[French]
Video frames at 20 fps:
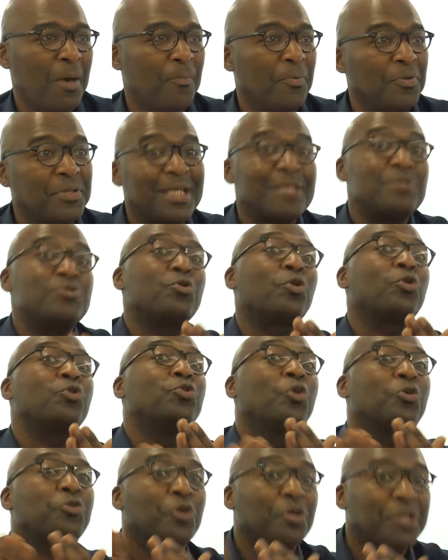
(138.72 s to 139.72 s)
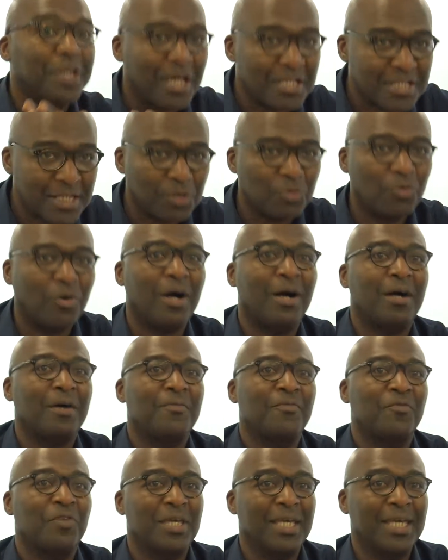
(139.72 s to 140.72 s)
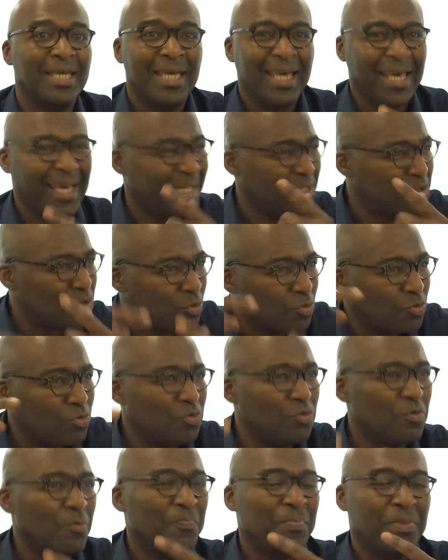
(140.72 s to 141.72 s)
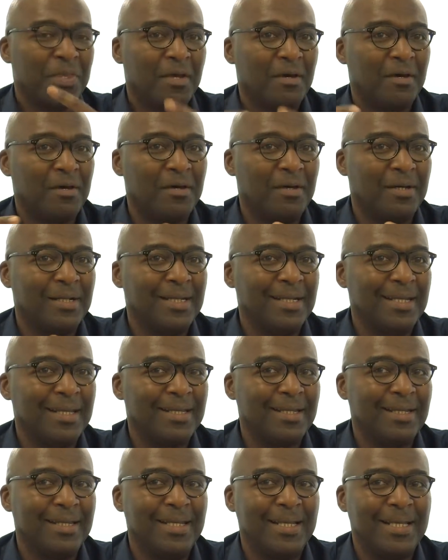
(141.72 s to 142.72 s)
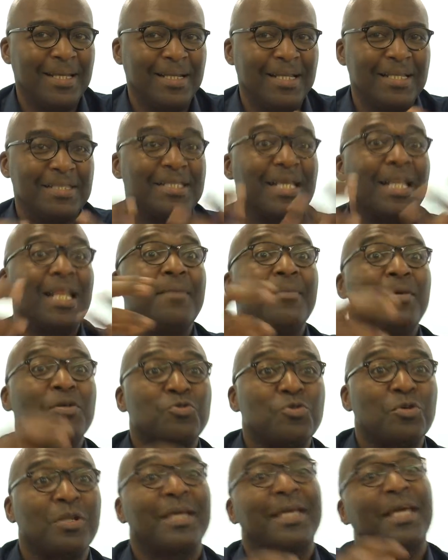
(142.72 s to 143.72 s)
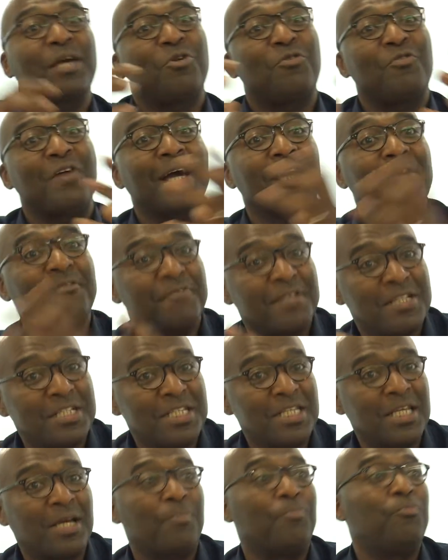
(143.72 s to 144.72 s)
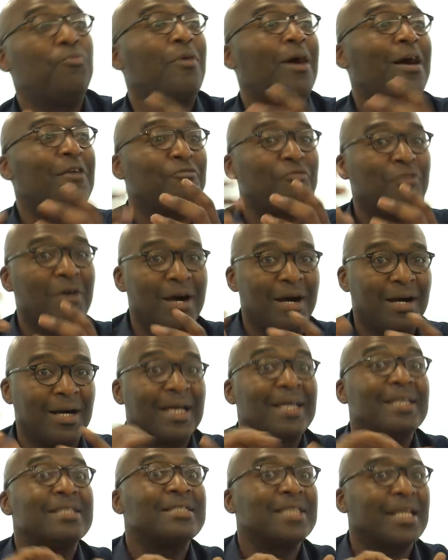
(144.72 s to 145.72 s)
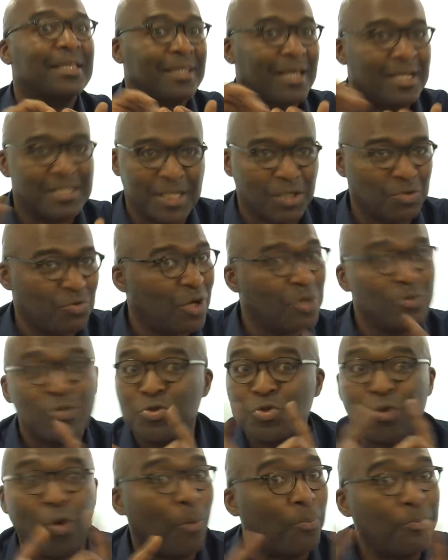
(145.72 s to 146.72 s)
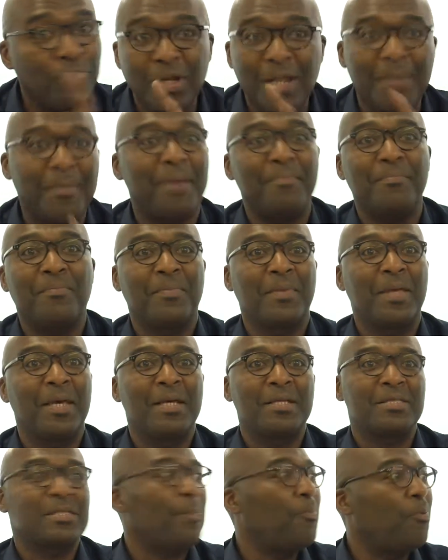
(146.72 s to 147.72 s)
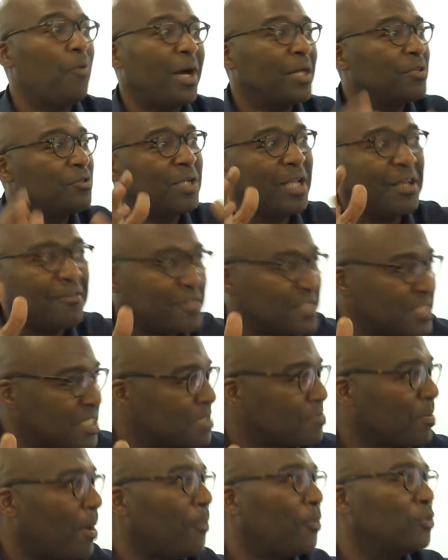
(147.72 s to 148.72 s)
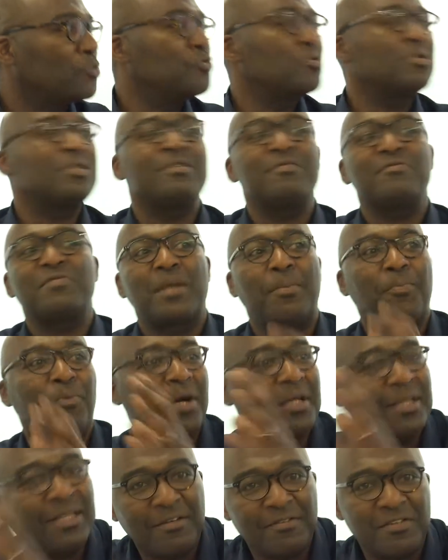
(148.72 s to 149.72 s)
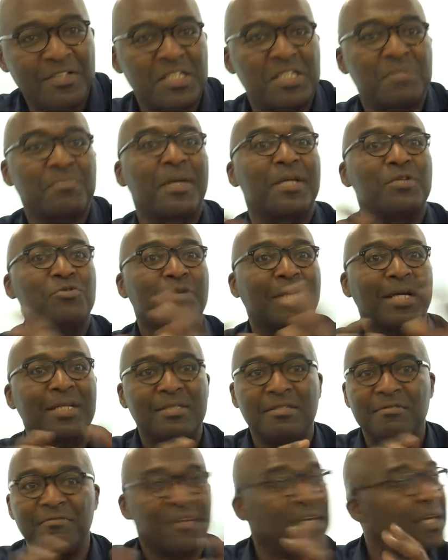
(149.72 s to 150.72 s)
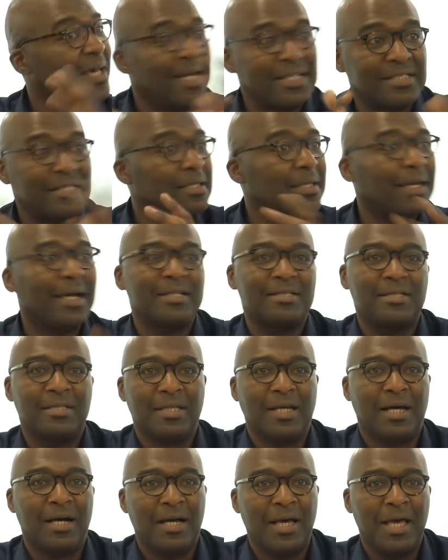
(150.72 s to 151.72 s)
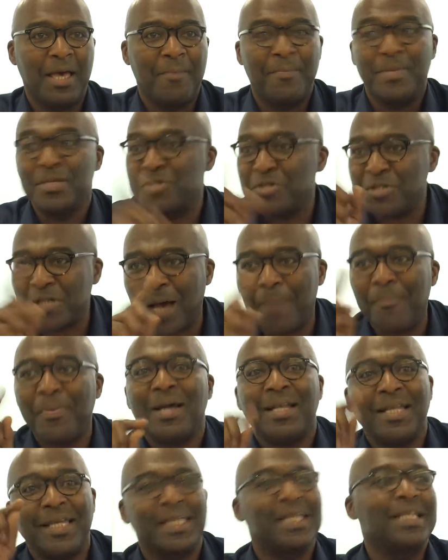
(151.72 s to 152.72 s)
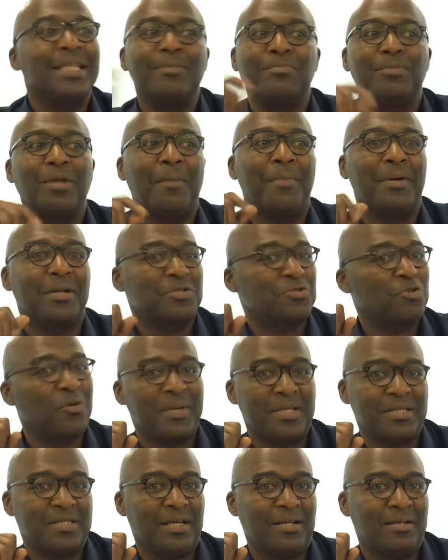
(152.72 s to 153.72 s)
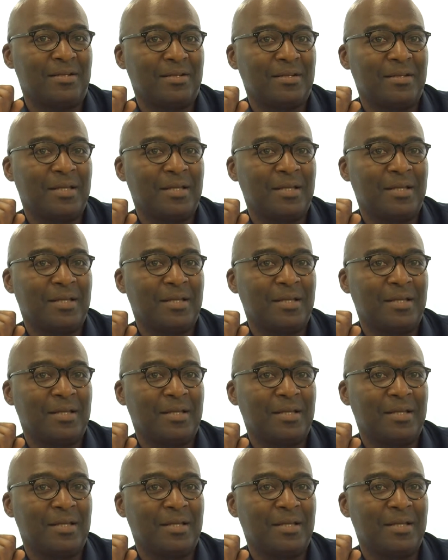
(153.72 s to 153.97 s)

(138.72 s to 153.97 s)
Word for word: Peut-être sur une autre trajectoire, voyez Et du coup, euh, les, éléments sur lesquels on va réfléchir pour avoir cette trajectoire ne seront plus les mêmes. Ça pourrait être de l'investissement productif, ça pourrait être de l'investissement éducatif, etc., etc. Mais ce ne sera pas l'équilibre de la balance commerciale